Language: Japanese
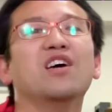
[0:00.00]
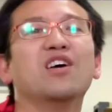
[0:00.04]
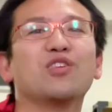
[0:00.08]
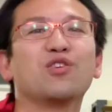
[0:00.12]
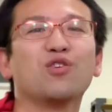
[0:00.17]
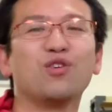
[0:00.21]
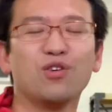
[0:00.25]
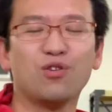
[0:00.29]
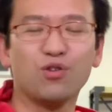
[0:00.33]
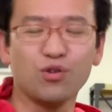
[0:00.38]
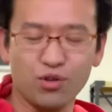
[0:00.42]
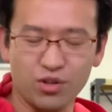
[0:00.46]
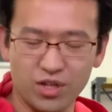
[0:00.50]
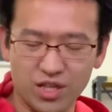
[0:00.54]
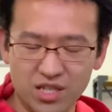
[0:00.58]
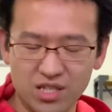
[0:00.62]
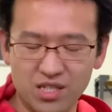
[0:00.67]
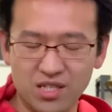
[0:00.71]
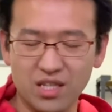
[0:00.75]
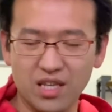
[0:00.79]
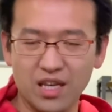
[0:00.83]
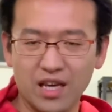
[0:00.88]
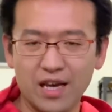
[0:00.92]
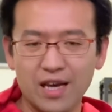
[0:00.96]
ということでで
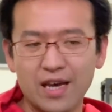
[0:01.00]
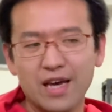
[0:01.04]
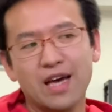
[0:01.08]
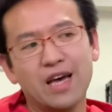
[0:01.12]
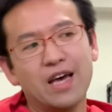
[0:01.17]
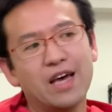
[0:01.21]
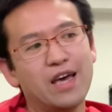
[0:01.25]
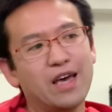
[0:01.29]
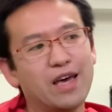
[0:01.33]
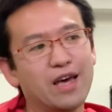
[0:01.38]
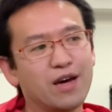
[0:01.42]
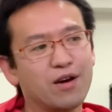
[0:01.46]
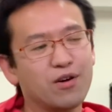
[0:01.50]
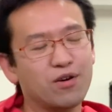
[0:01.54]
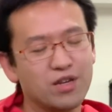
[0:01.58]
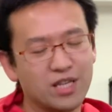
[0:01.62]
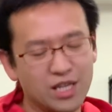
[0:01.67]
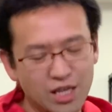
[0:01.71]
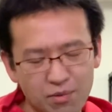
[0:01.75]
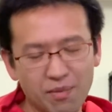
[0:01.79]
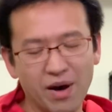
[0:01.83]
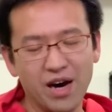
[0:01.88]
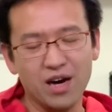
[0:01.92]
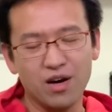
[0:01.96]
すね、
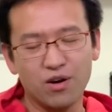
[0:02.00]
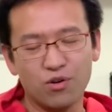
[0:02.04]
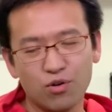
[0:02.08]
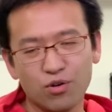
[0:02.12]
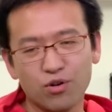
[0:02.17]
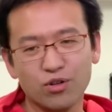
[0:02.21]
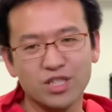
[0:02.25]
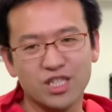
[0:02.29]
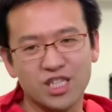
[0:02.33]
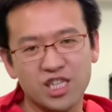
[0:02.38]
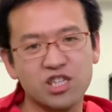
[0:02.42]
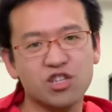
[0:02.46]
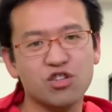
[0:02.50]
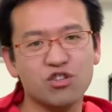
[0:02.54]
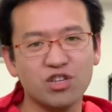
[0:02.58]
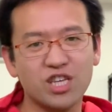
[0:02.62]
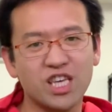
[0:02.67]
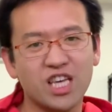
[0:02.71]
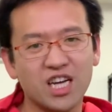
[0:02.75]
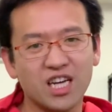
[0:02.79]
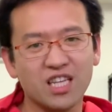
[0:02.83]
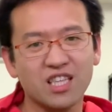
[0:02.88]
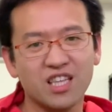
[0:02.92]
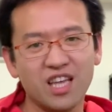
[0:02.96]
えー、今、この自粛
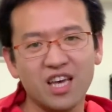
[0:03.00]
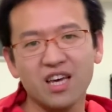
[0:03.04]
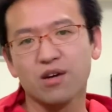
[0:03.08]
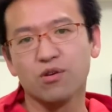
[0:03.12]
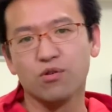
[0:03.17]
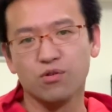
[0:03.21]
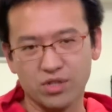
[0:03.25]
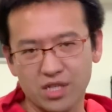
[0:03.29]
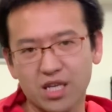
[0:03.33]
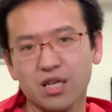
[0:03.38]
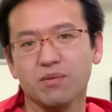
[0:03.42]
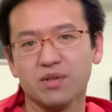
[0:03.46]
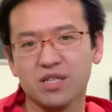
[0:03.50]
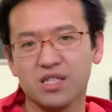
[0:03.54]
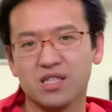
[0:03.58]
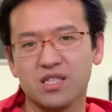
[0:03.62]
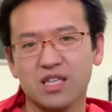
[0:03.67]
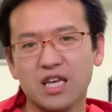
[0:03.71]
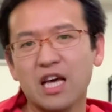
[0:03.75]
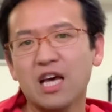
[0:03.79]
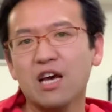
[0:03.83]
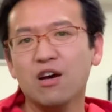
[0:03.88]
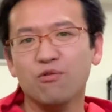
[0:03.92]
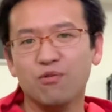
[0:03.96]
期間でございま
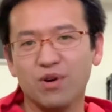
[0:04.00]
す。